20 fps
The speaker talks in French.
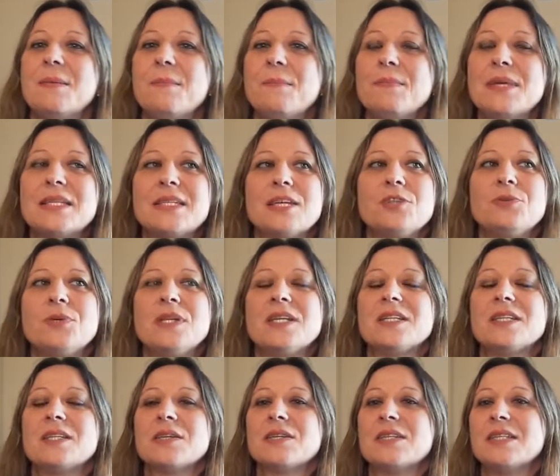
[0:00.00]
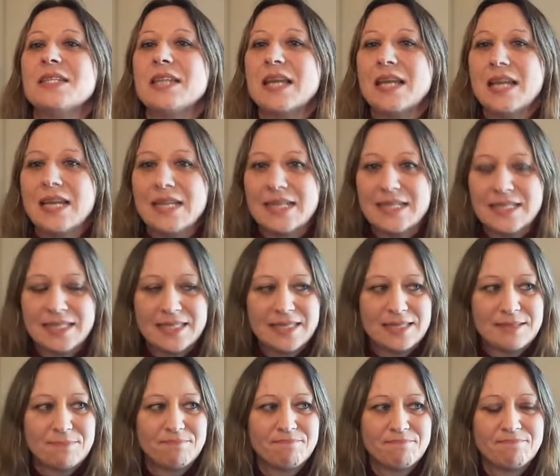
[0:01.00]
Mais cette huile essentielle, elle est
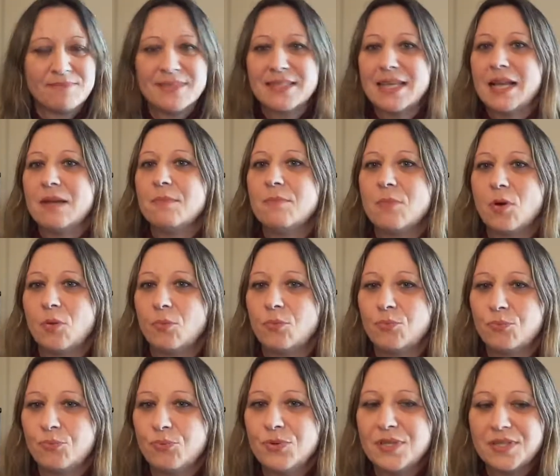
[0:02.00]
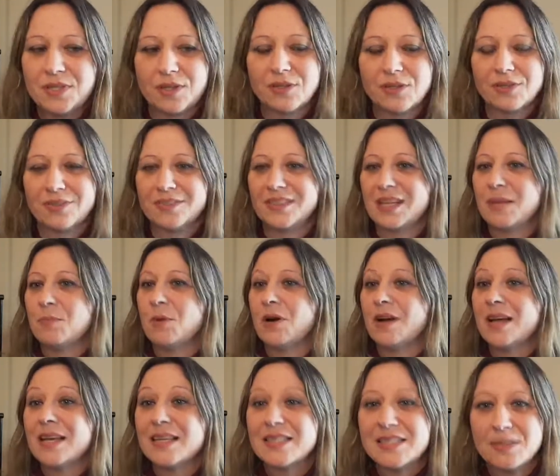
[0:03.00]
tellement puissante,
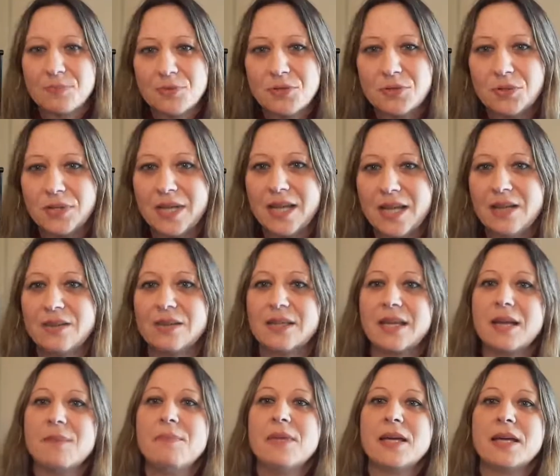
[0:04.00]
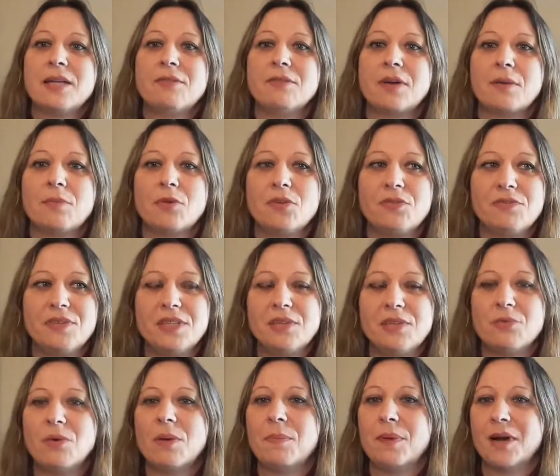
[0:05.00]
tellement exceptionnelle qu'elle mérite vraiment une
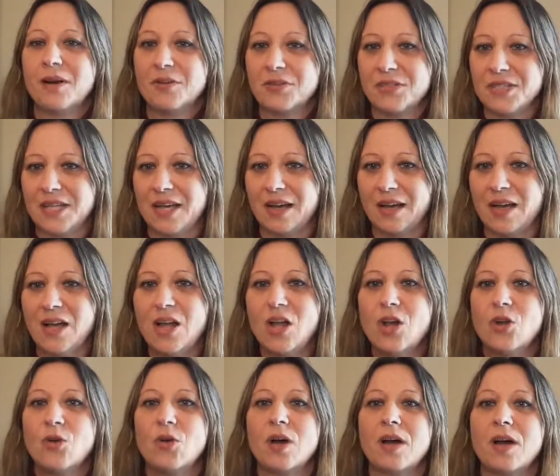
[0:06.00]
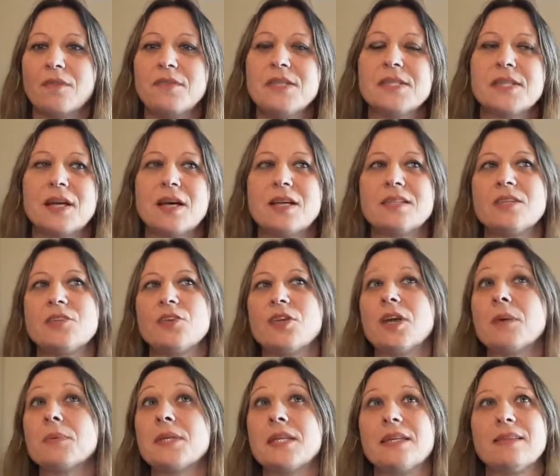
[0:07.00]
vidéo à part entière. Le Ravinsara, c'est
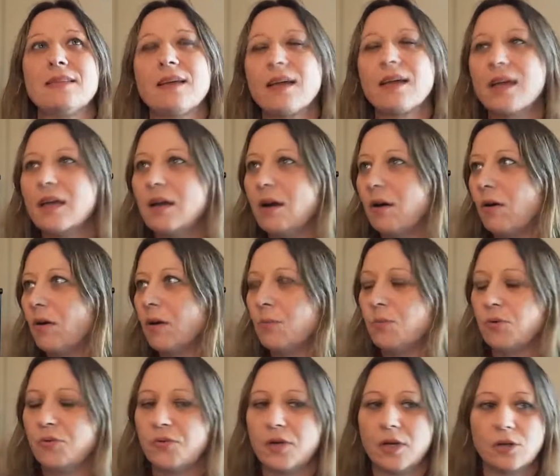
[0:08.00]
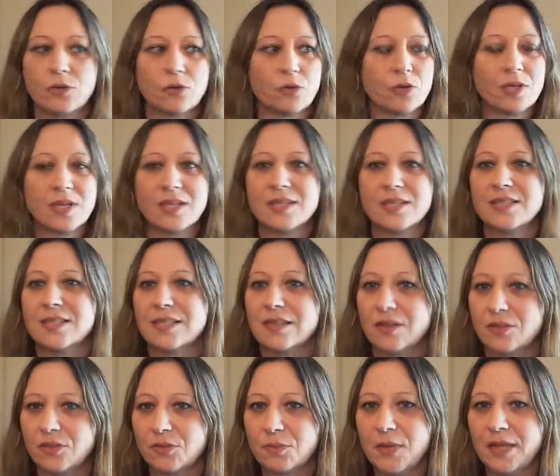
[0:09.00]
un arbre qui est très grand, il peut faire entre 15 et
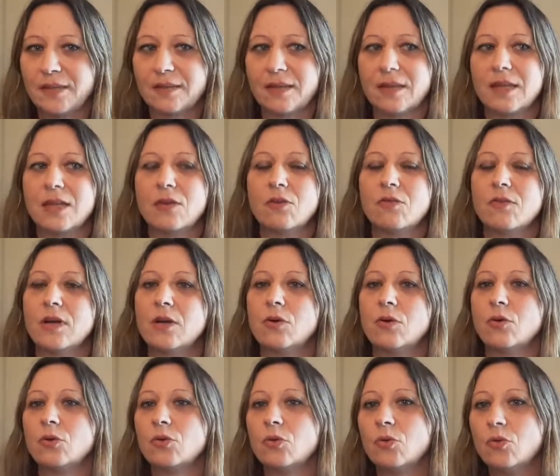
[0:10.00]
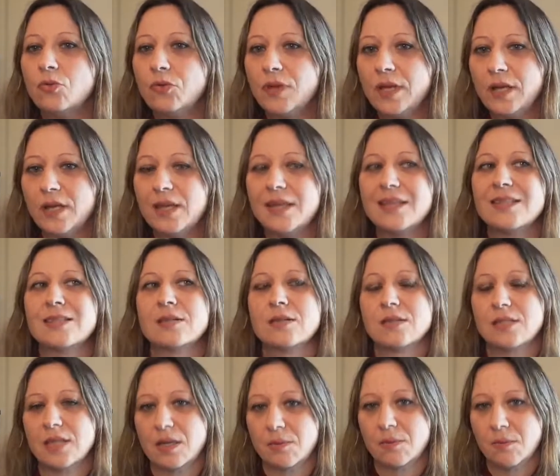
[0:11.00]
30 mètres et on va le retrouver
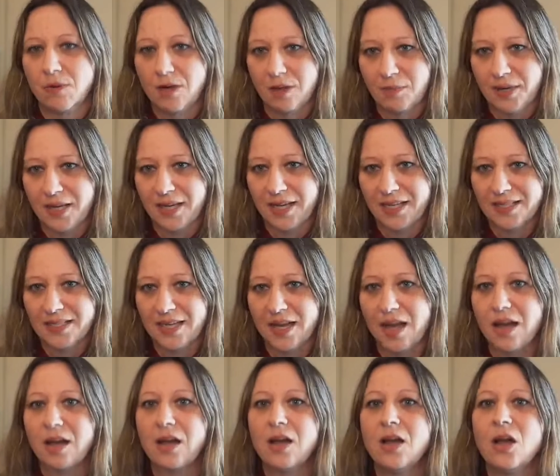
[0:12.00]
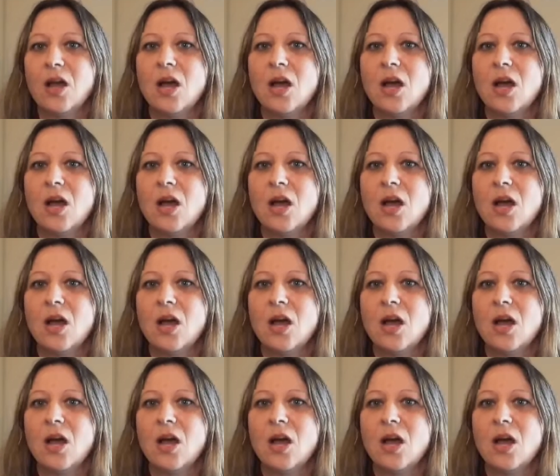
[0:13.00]
essentiellement à Madagascar